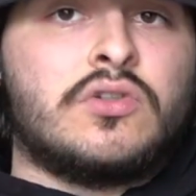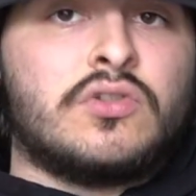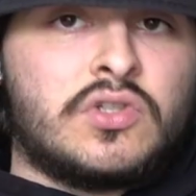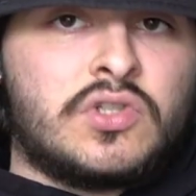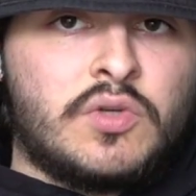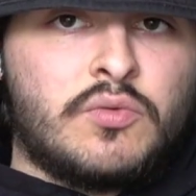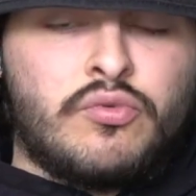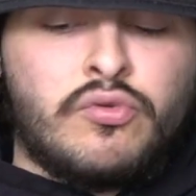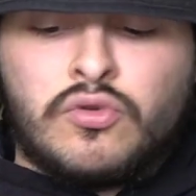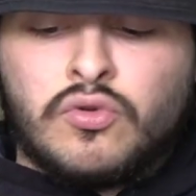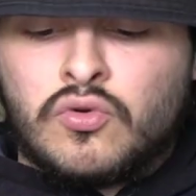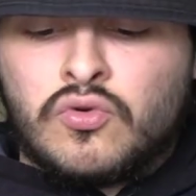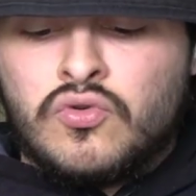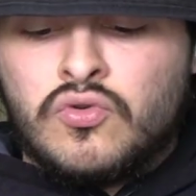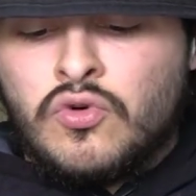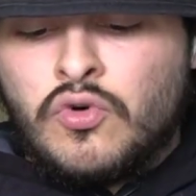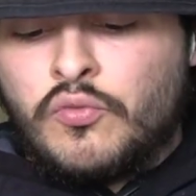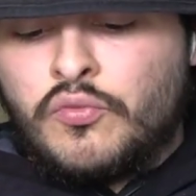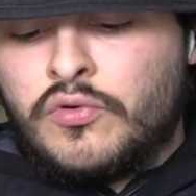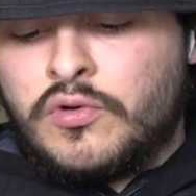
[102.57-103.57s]
Ça, c'est plutôt
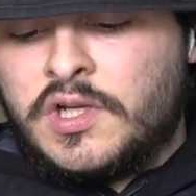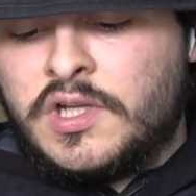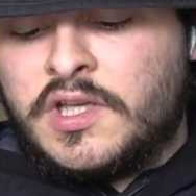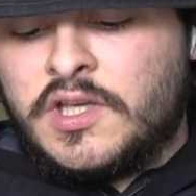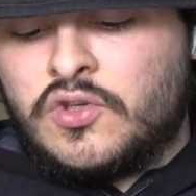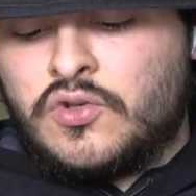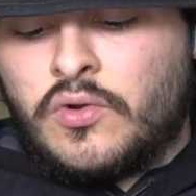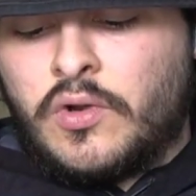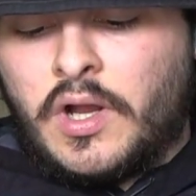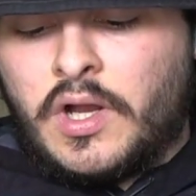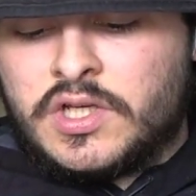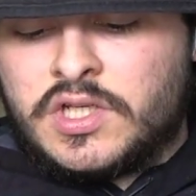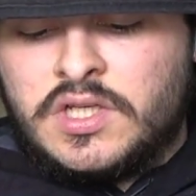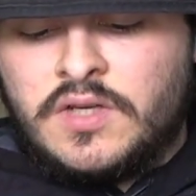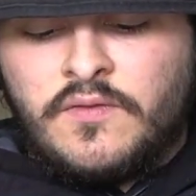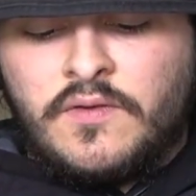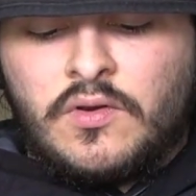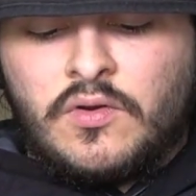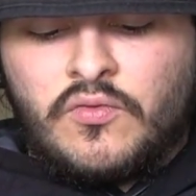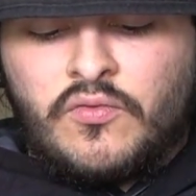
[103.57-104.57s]
cool. On peut cliquer sur
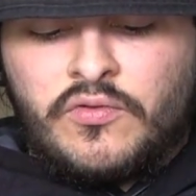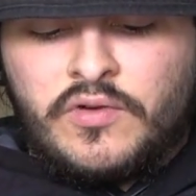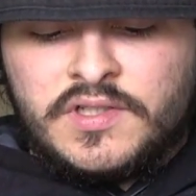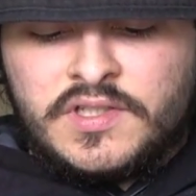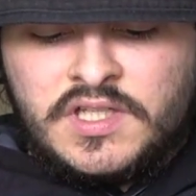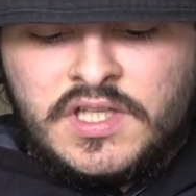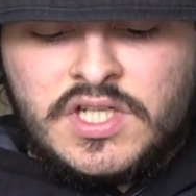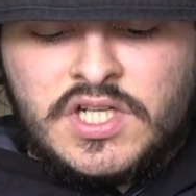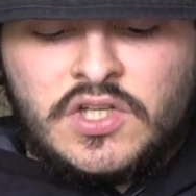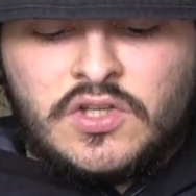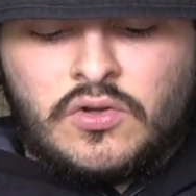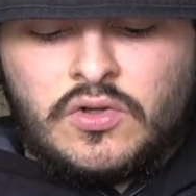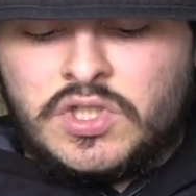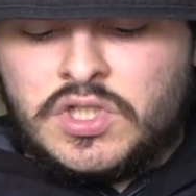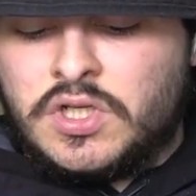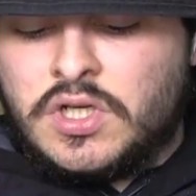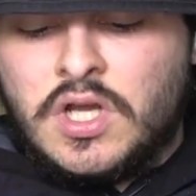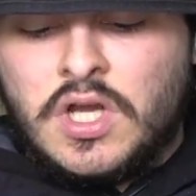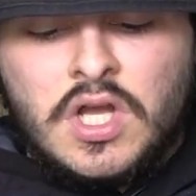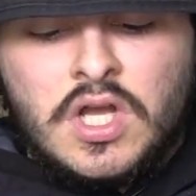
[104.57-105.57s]
Archive et on voit ce qui est déjà
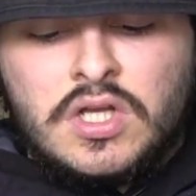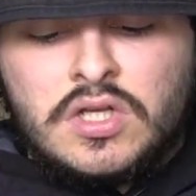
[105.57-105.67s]
sorti.